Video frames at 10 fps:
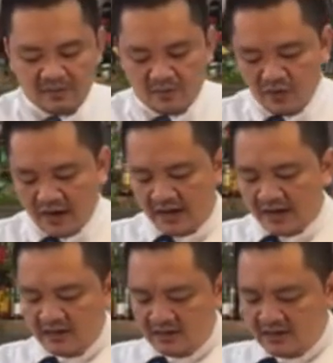mà muốn
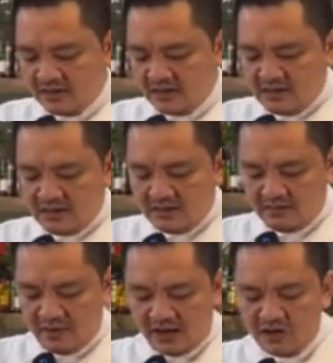ăn
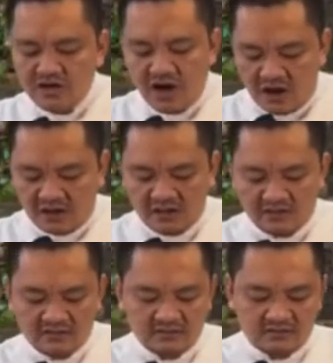mà nó giòn
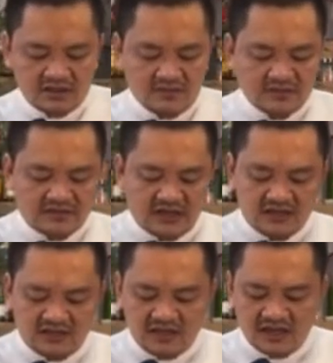thì mình
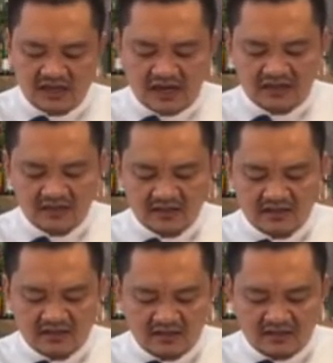sẽ chiên cái này
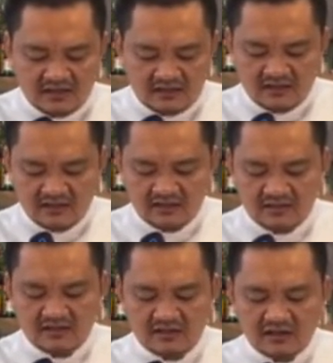
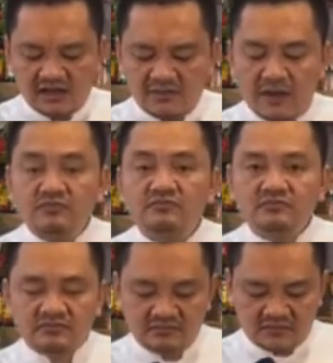cho nó thật là mỏng
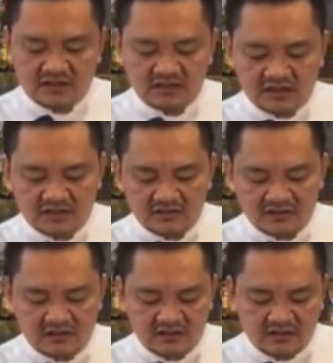đó thì nó
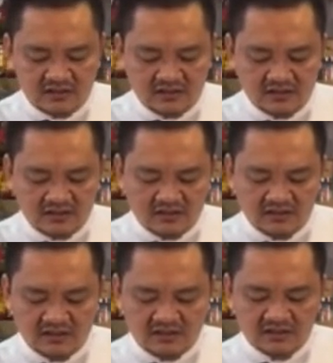thì nó nó nó nó
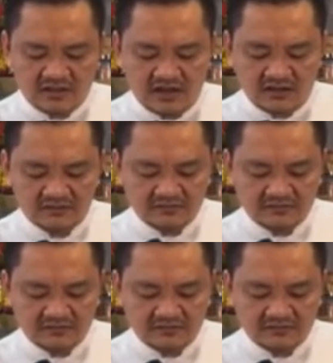nó, nó, sẽ giòn